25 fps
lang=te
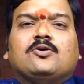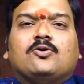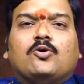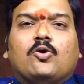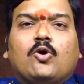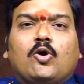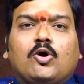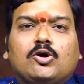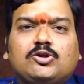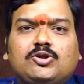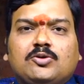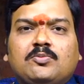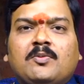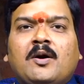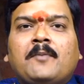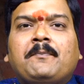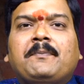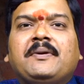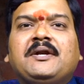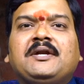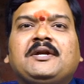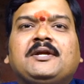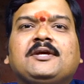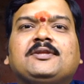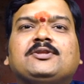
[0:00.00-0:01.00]
గోధుమ
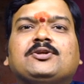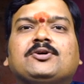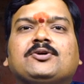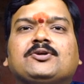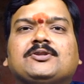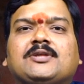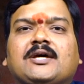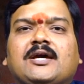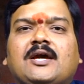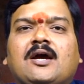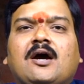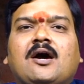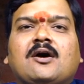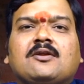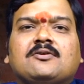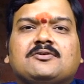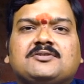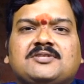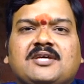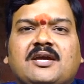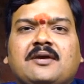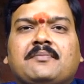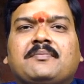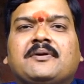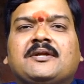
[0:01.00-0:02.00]
పిండితో తయారు
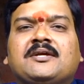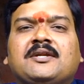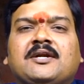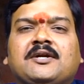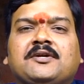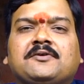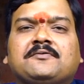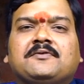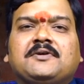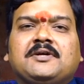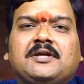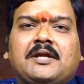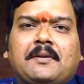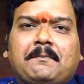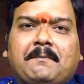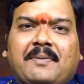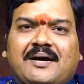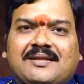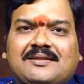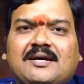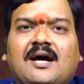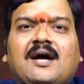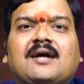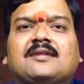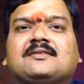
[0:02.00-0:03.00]
చేయబడినటువంటి
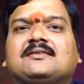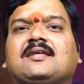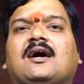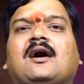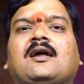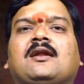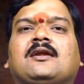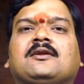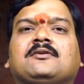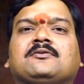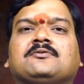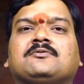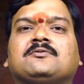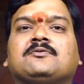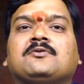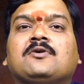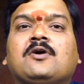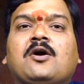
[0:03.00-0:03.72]
పదార్థాలను